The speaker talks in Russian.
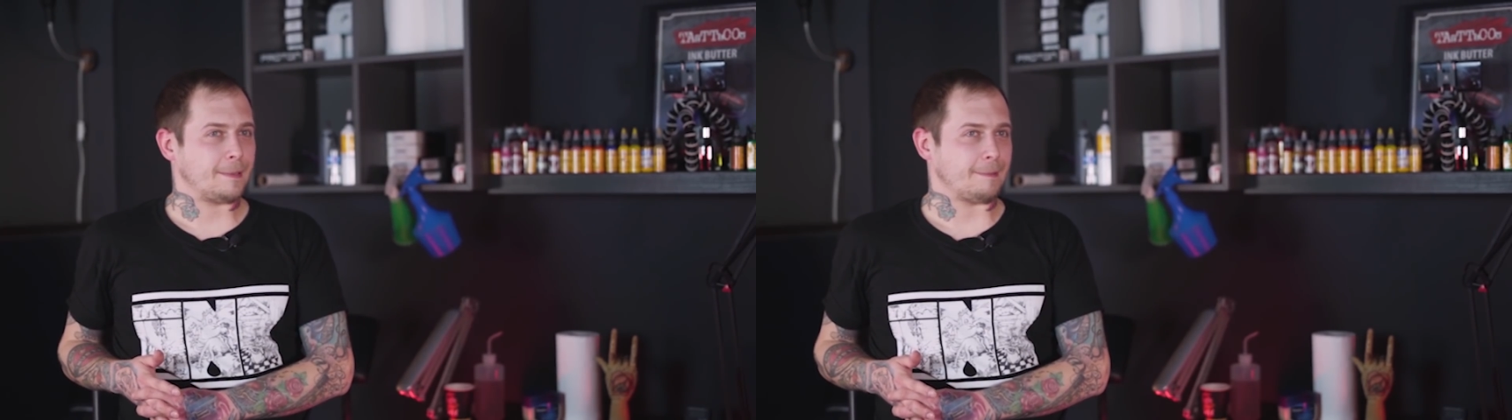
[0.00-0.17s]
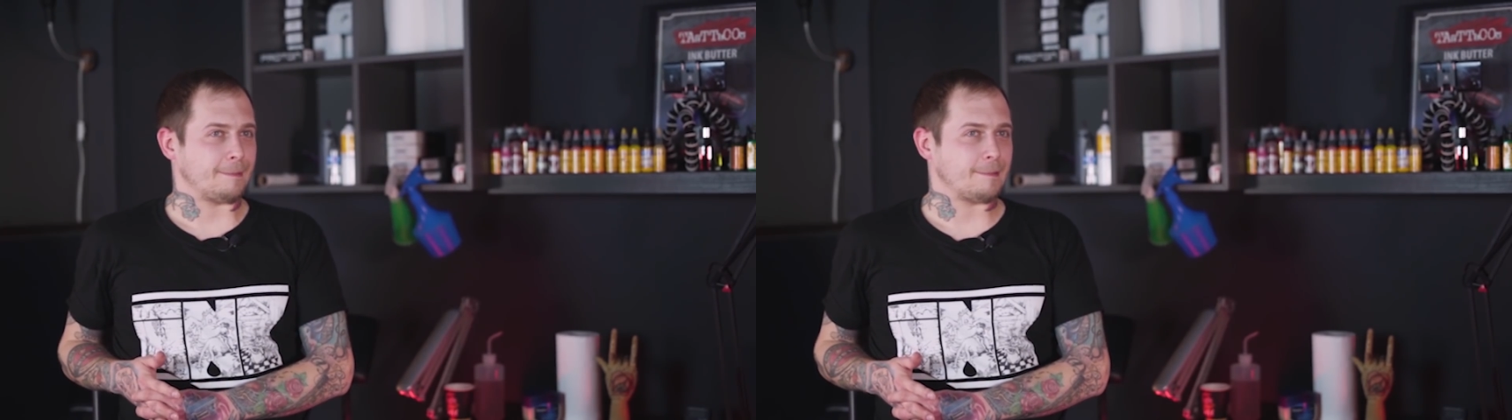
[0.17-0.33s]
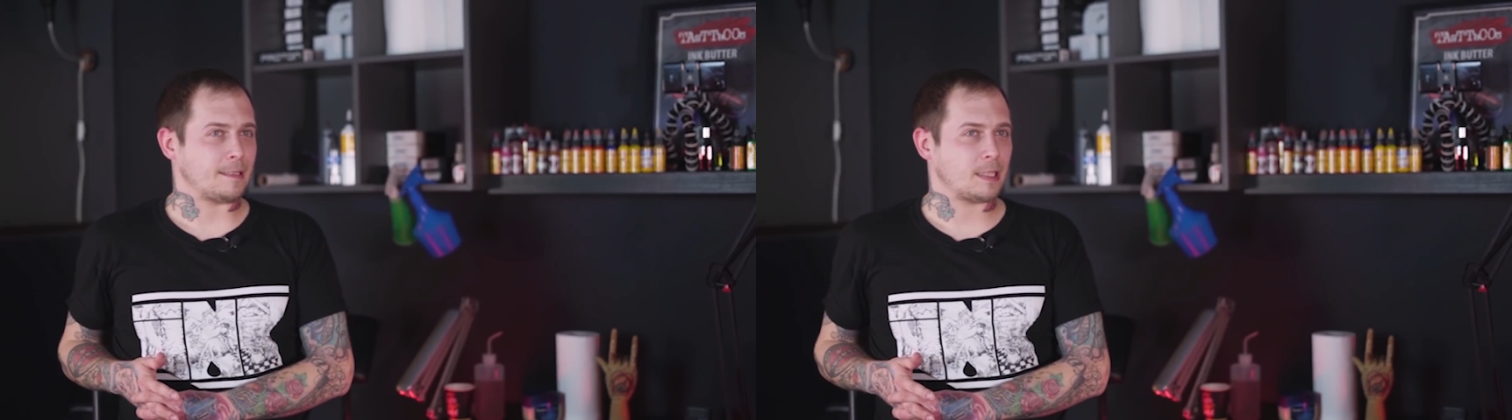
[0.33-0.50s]

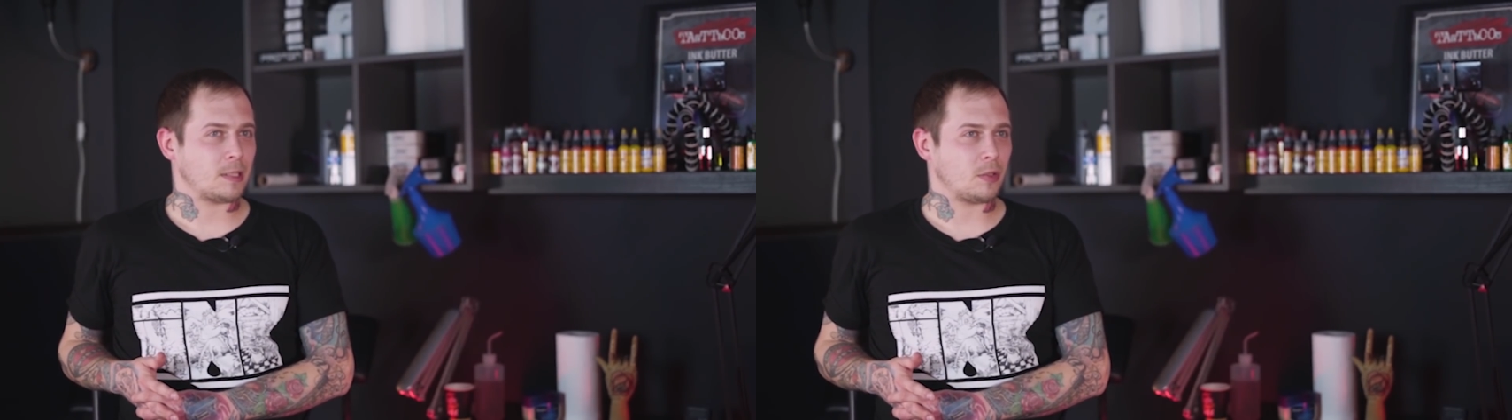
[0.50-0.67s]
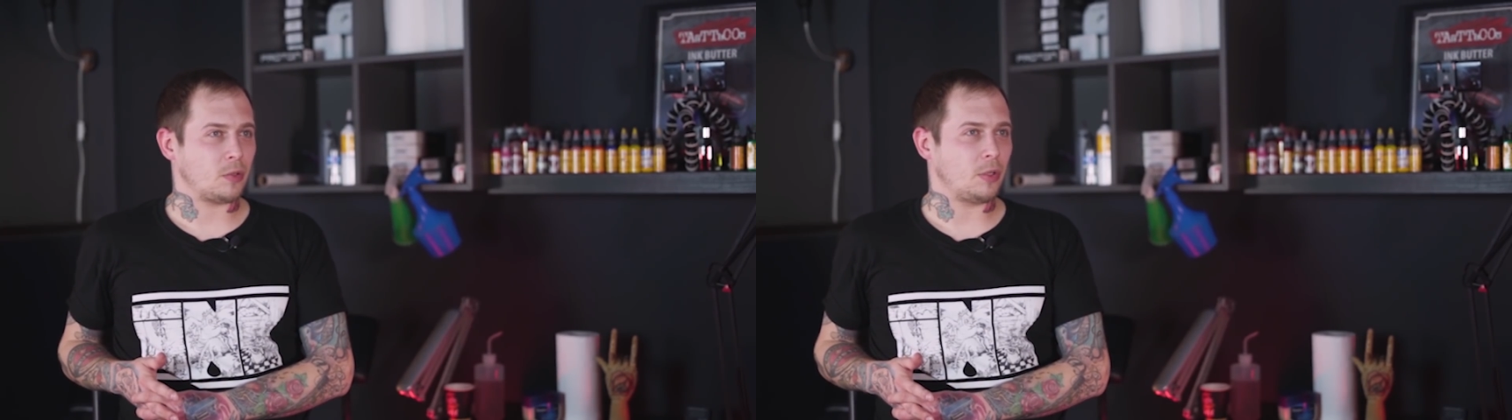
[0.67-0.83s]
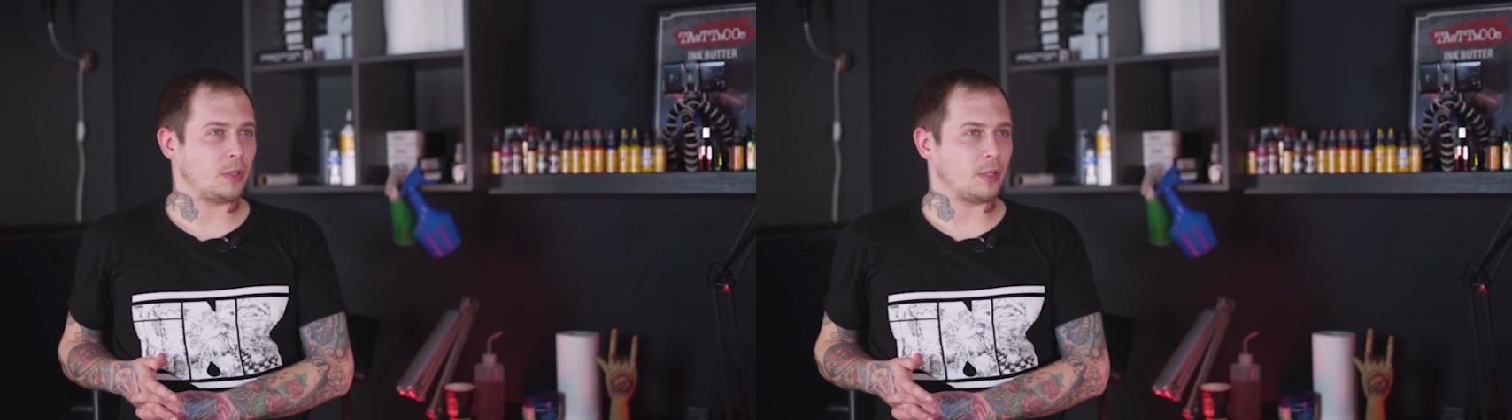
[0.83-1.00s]
э,
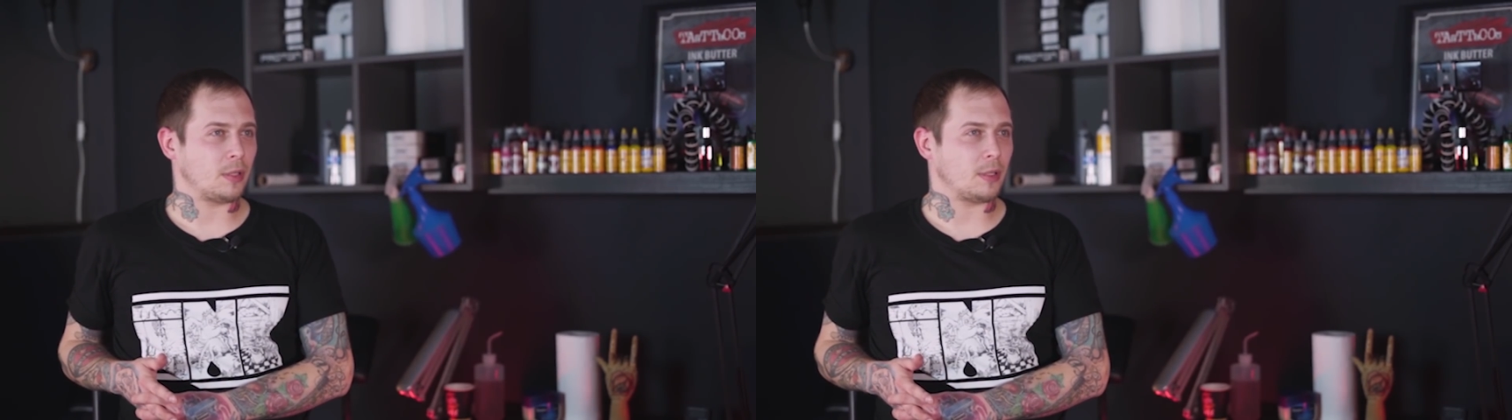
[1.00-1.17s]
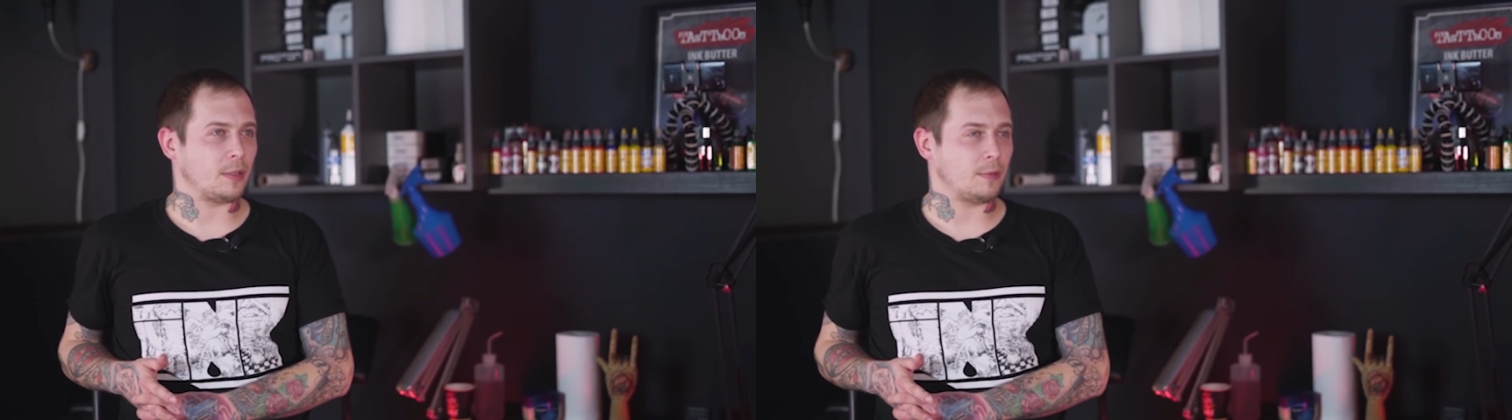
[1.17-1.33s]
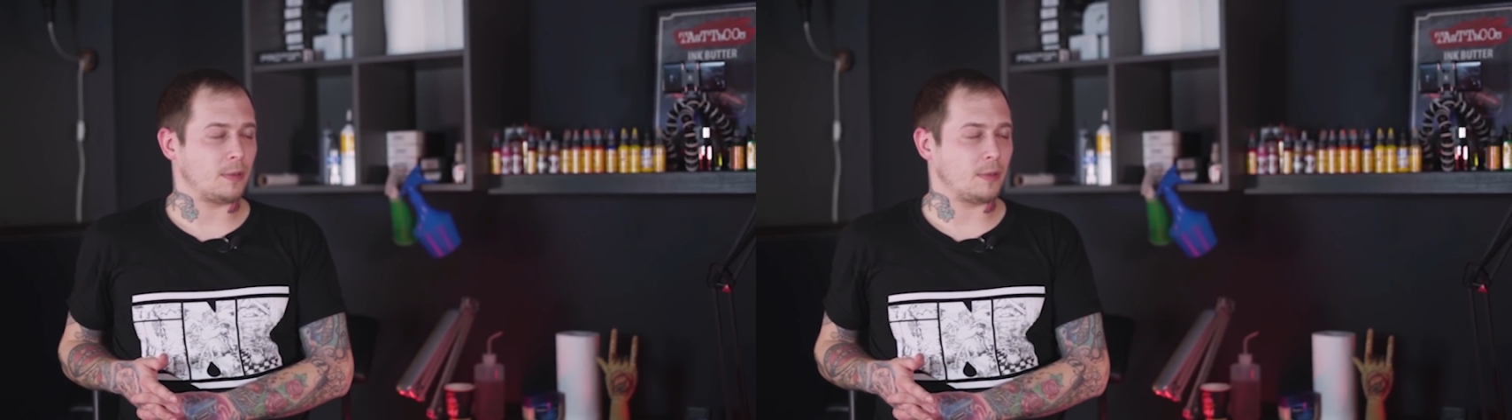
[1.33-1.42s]
стоит это